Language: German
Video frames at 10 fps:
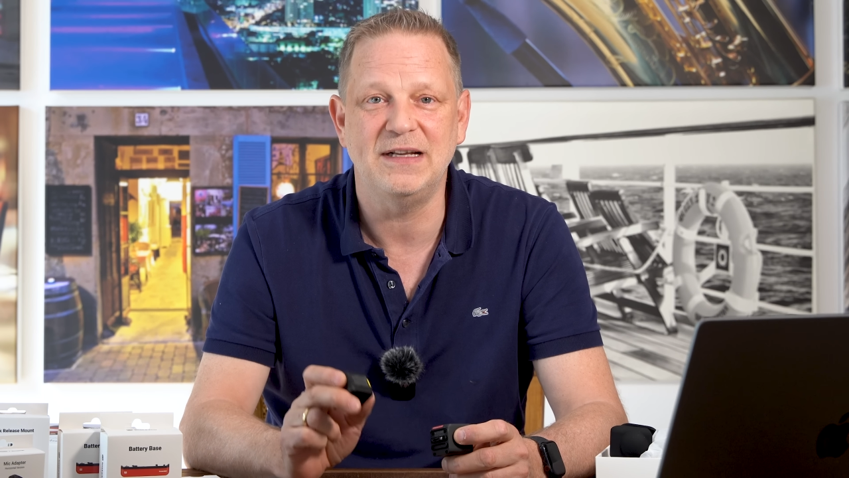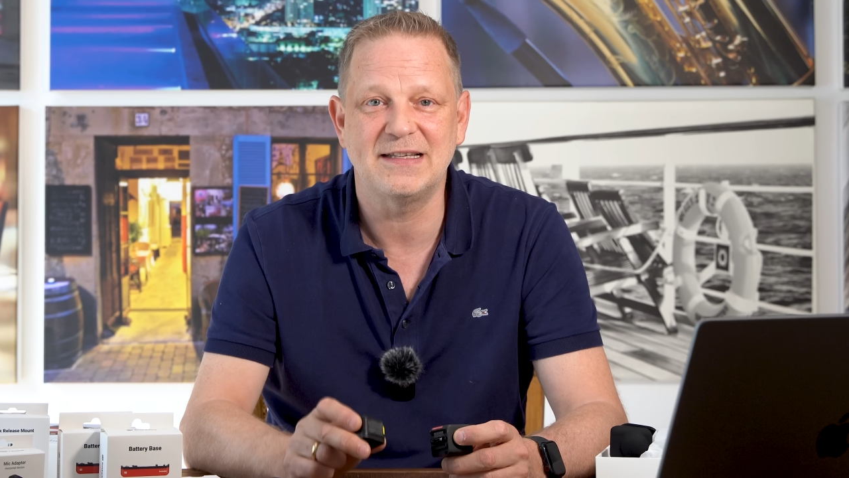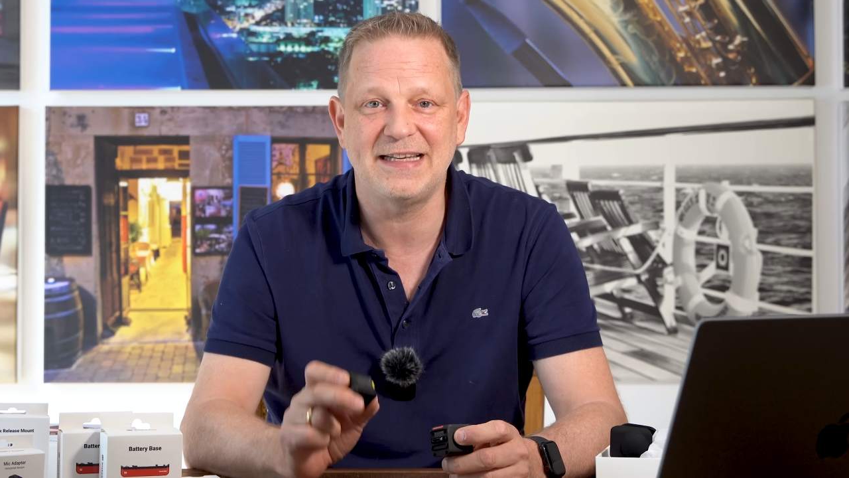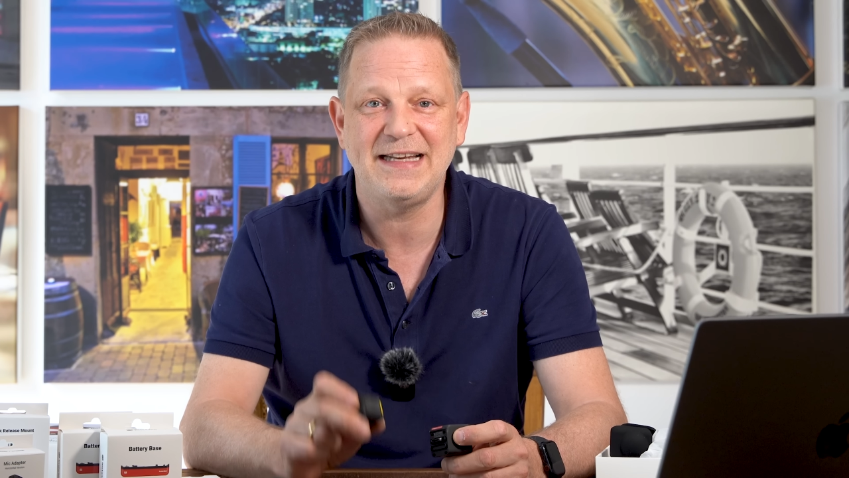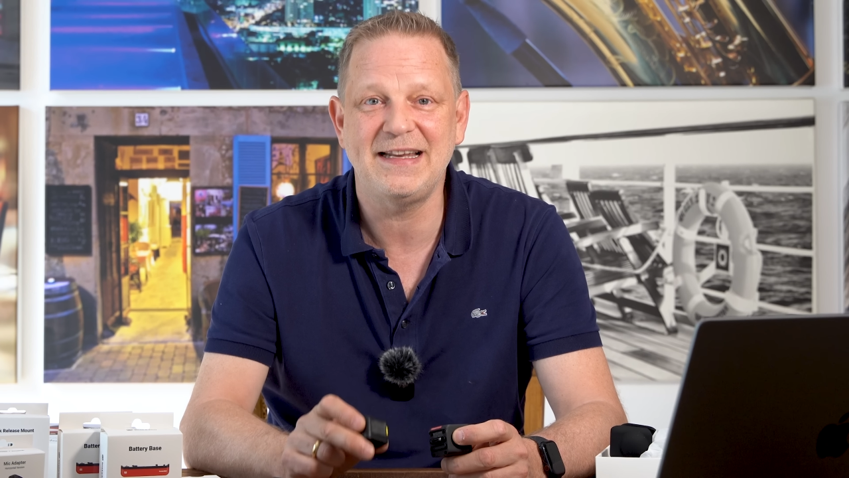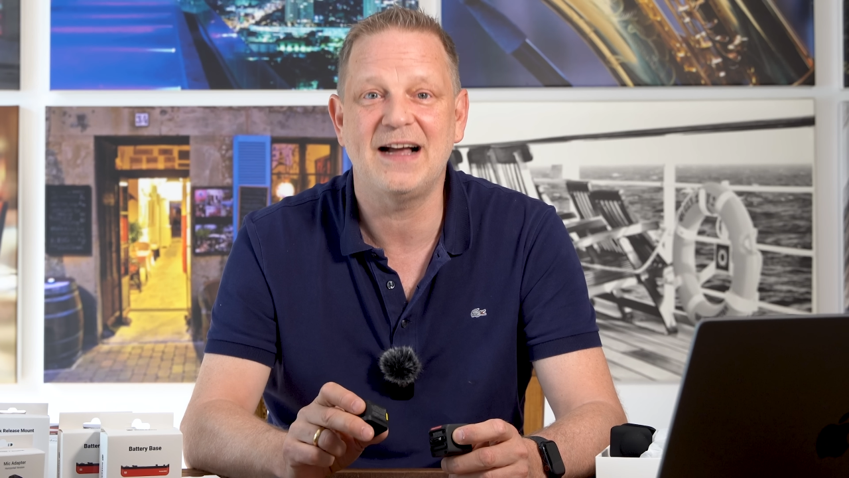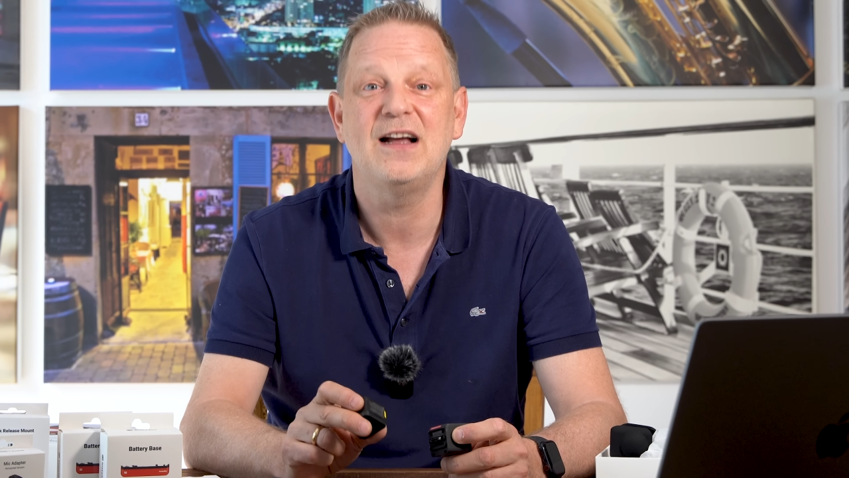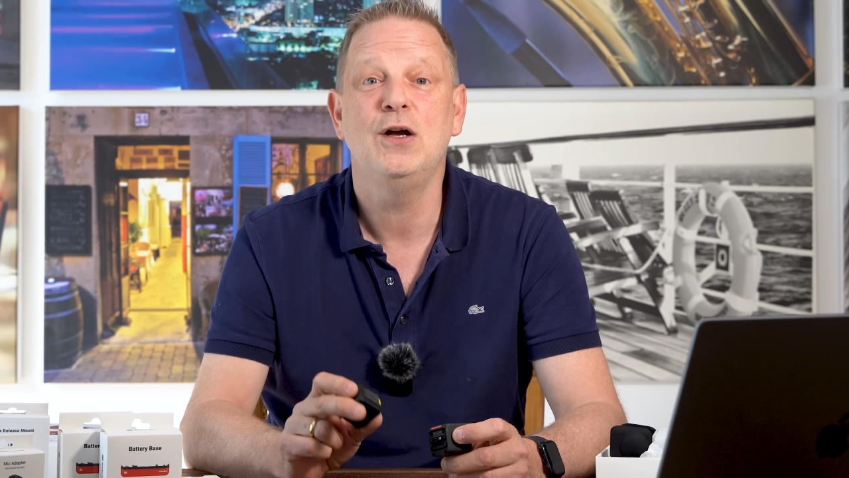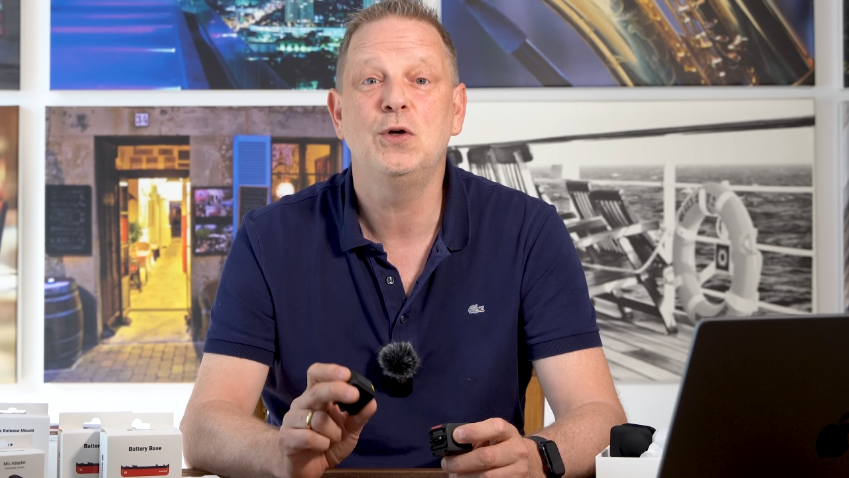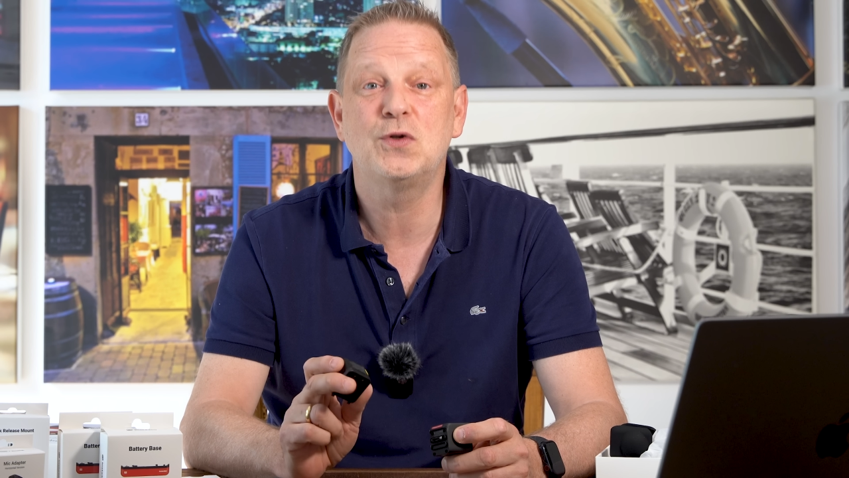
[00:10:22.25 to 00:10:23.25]
Es geht
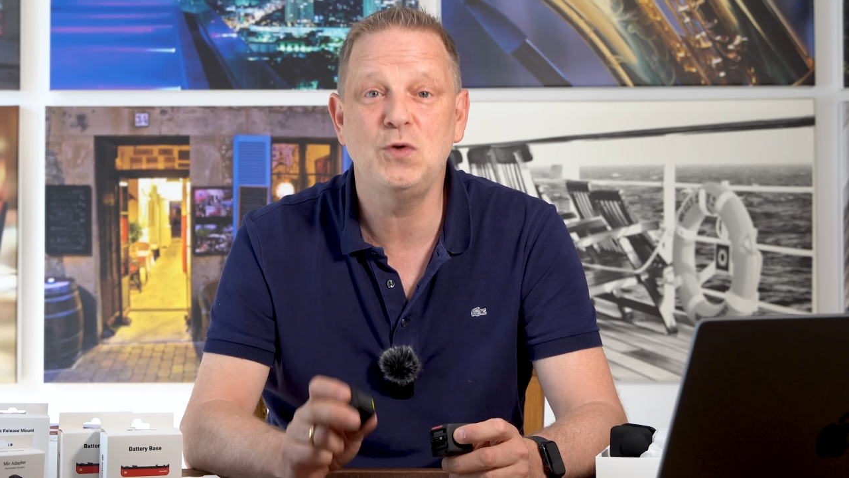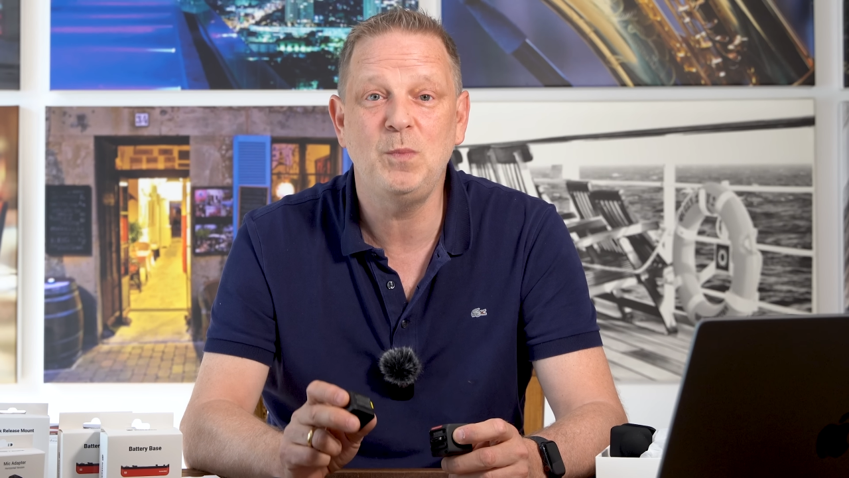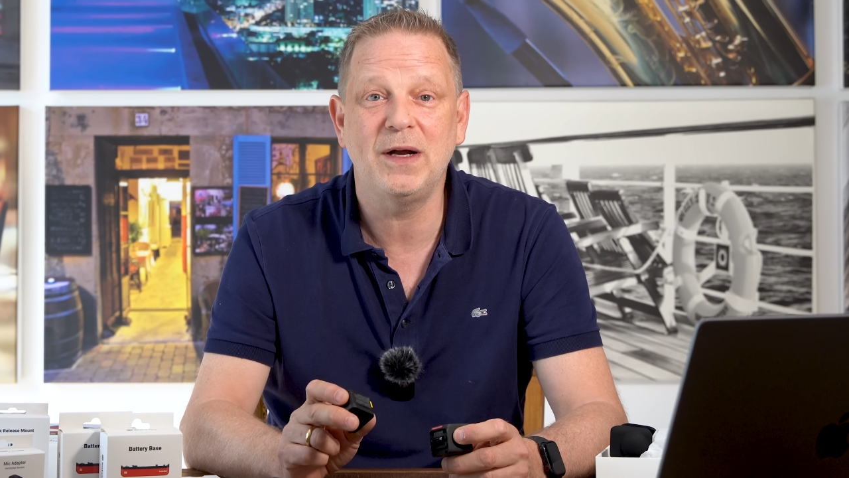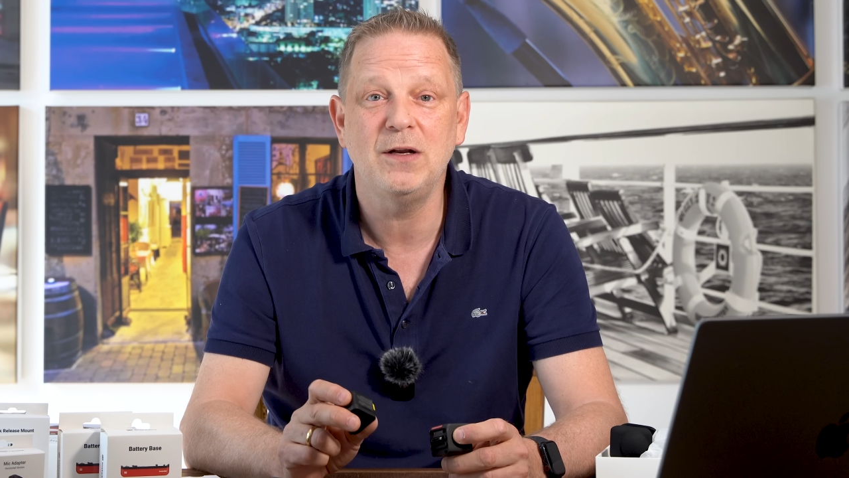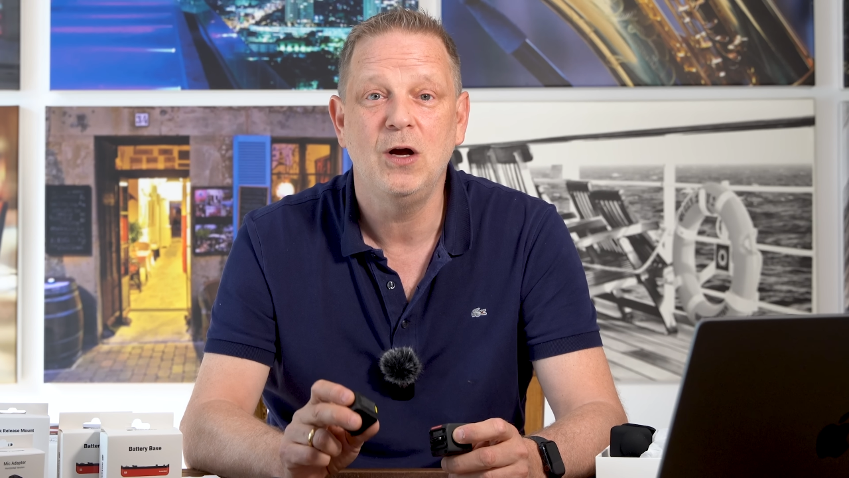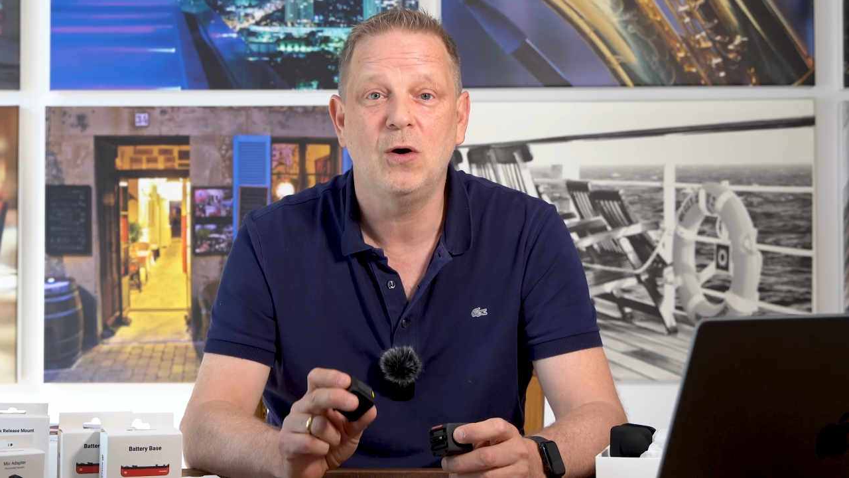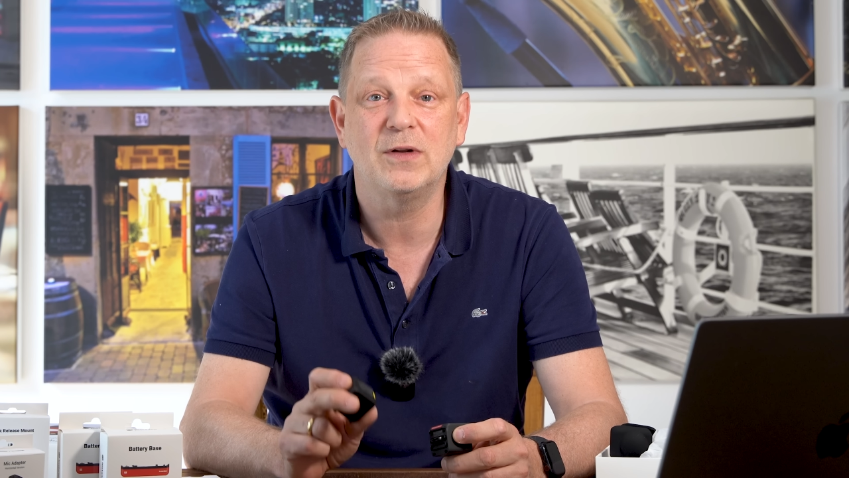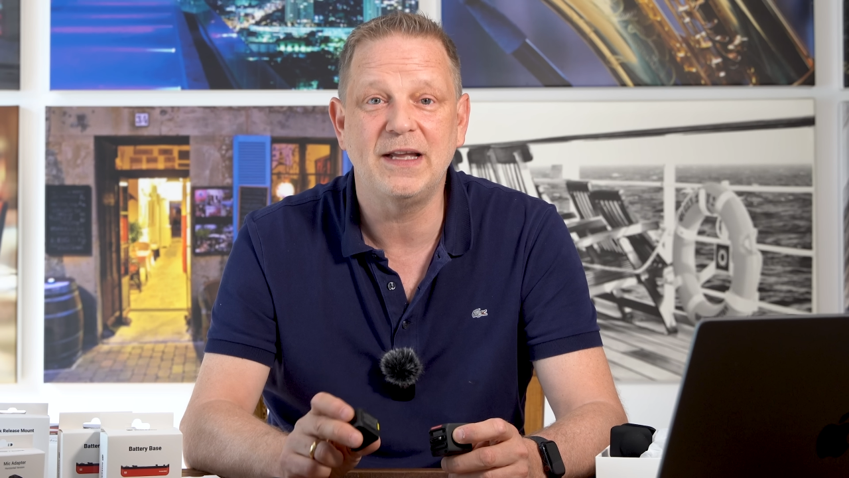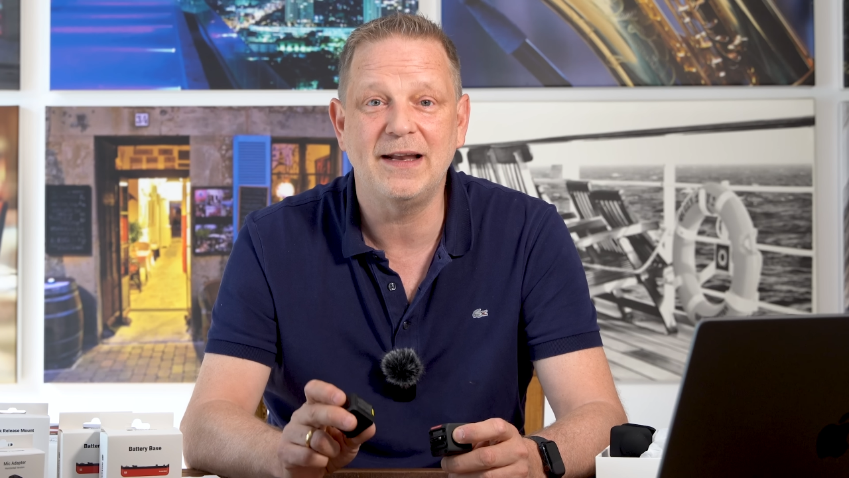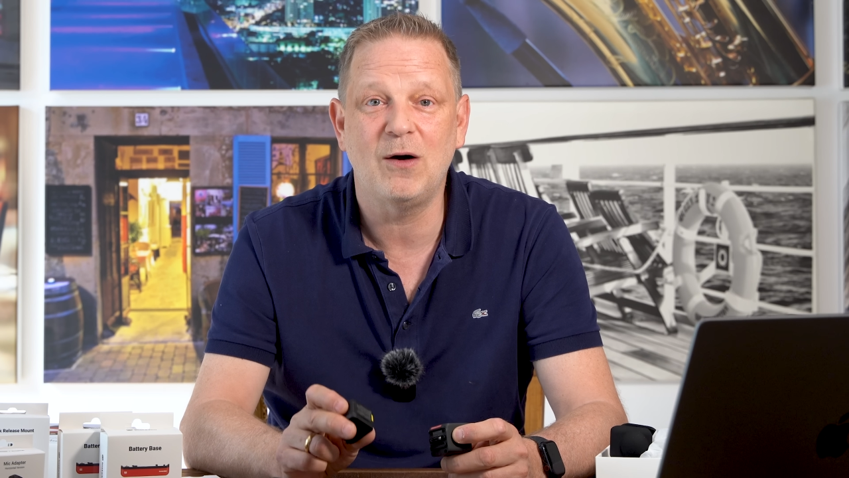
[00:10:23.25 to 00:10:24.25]
nach Zypern
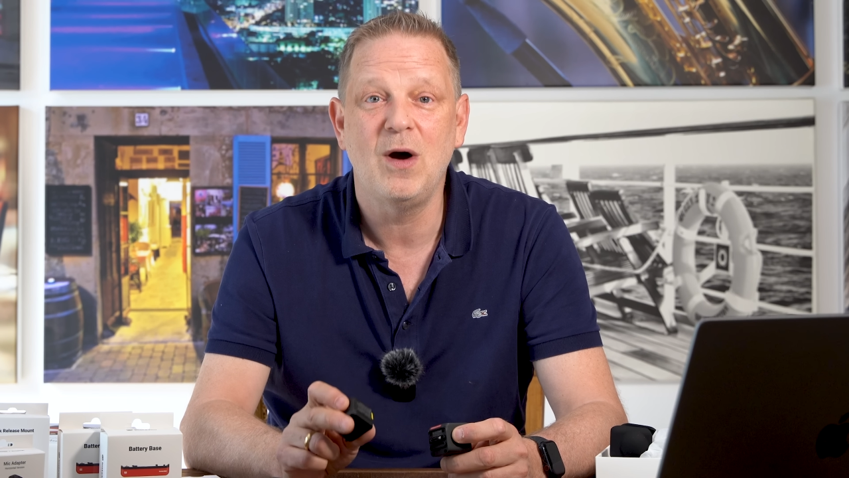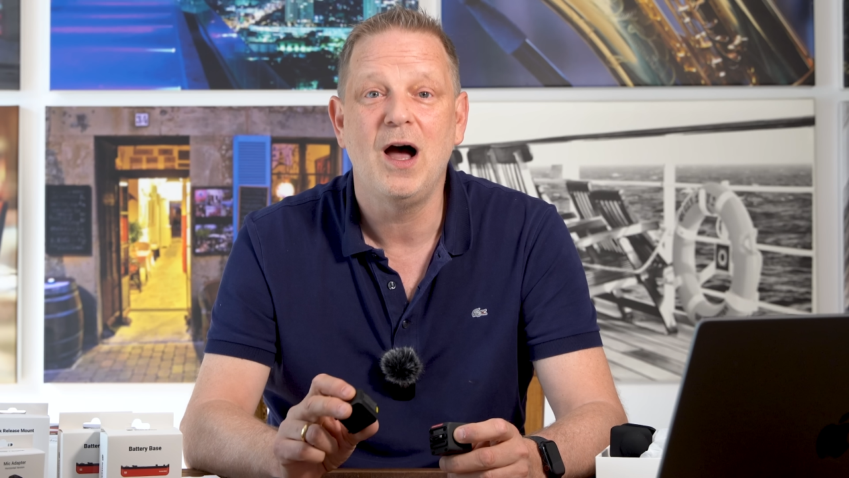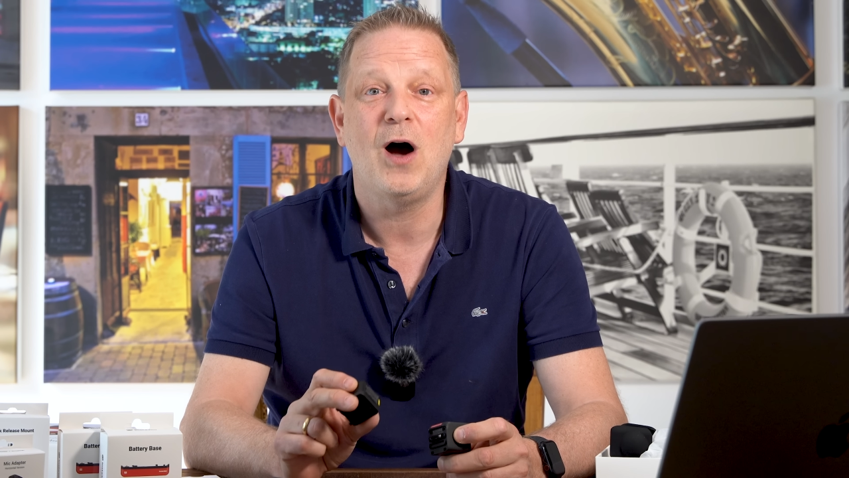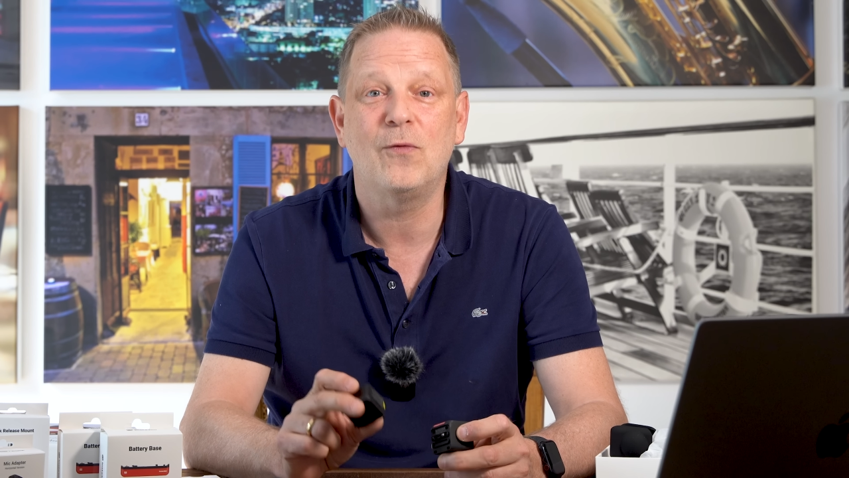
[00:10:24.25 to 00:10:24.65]
und genau